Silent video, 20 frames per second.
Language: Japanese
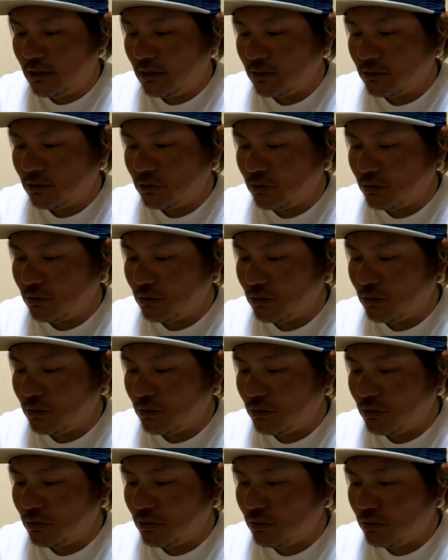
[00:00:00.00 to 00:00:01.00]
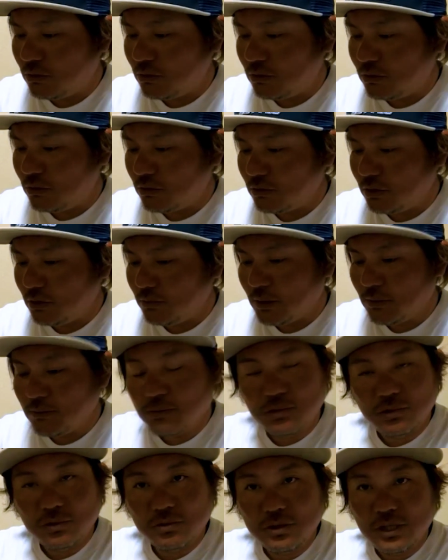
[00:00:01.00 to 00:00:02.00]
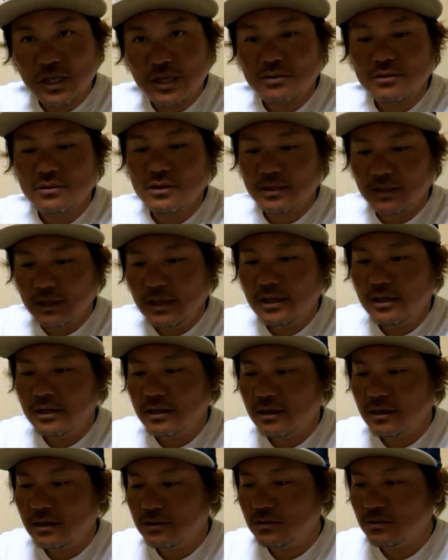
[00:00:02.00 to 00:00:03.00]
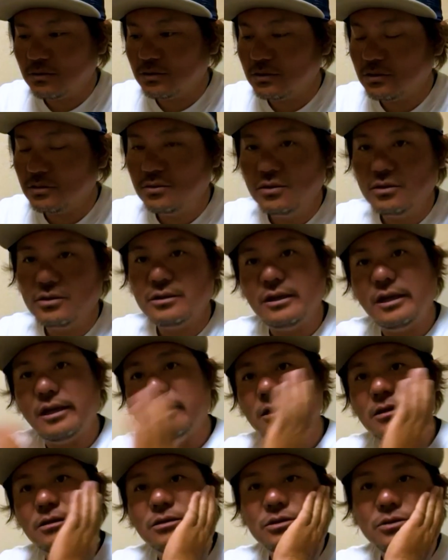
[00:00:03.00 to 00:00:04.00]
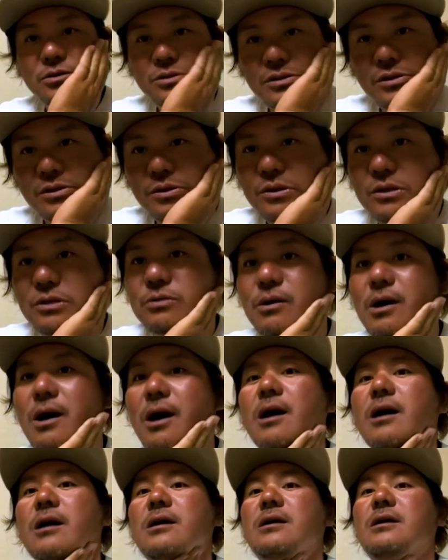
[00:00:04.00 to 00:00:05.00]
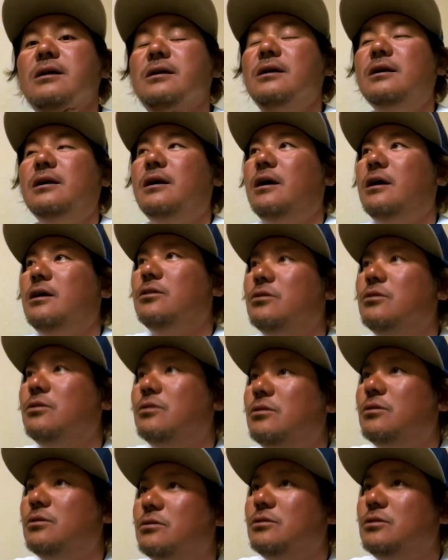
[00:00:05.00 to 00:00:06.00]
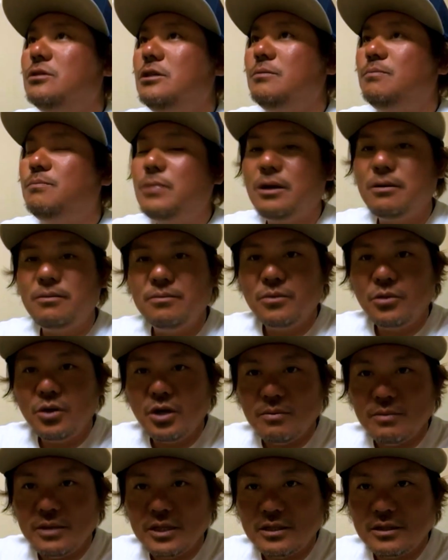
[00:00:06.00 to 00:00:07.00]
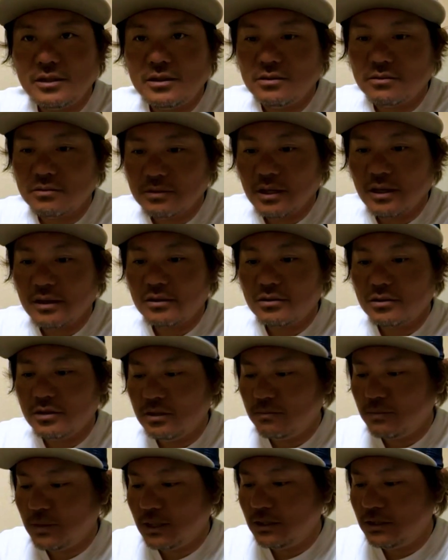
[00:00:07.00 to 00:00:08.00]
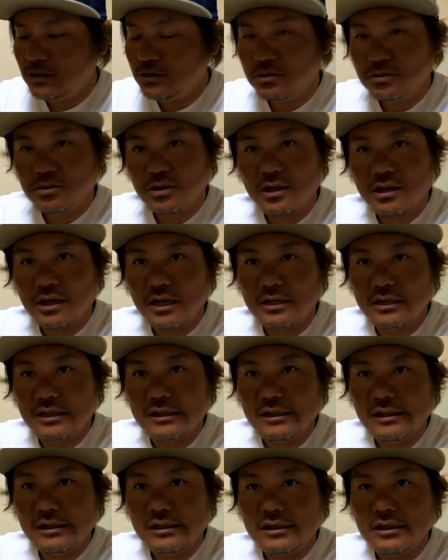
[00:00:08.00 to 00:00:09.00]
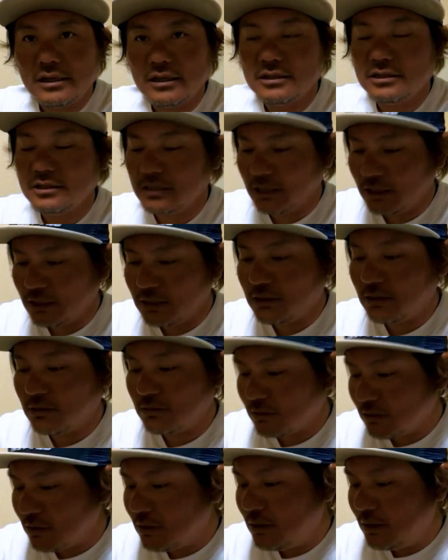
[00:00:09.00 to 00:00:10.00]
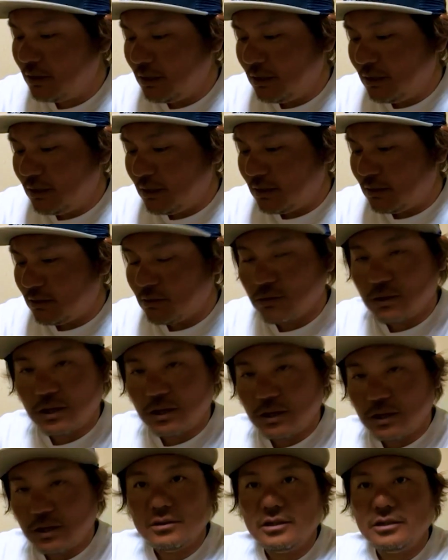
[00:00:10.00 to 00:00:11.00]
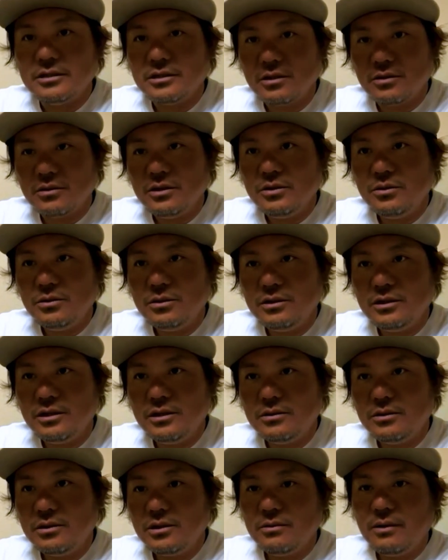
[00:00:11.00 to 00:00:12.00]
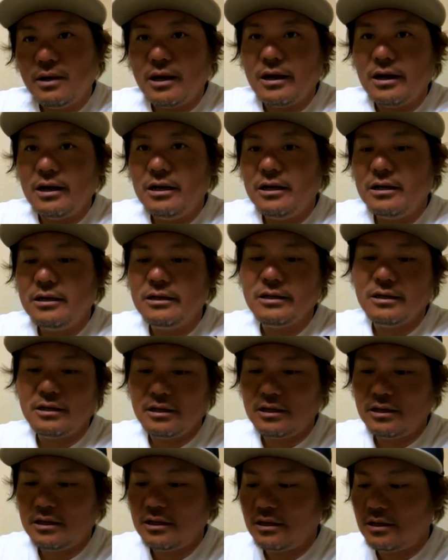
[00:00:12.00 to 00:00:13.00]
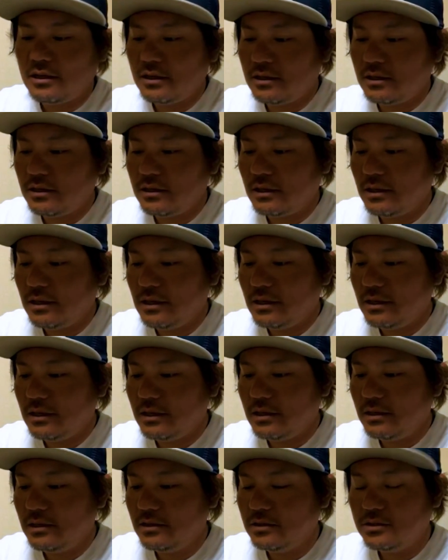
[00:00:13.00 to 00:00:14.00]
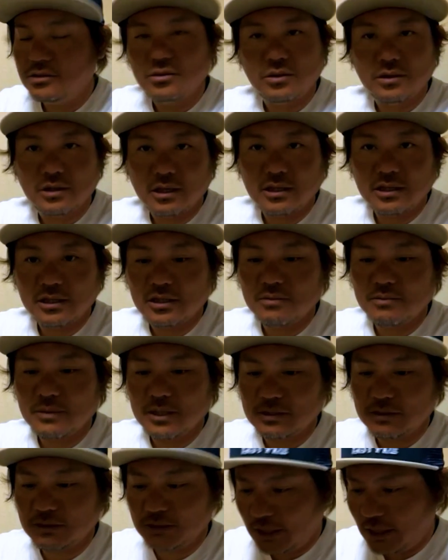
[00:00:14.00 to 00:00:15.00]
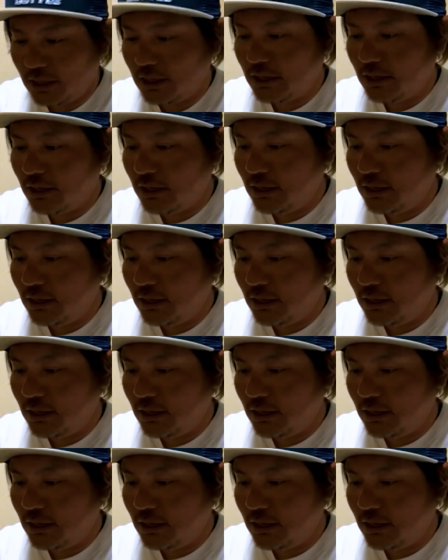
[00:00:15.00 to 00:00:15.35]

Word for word: あとグリパンブルーフレークとかねあとすごいね濁ってる時はあのグリパンモエビっていうねグリパンにちょっと赤い感じが入ってるのがあるんですけど濁ってる時は、えー、それが効きますね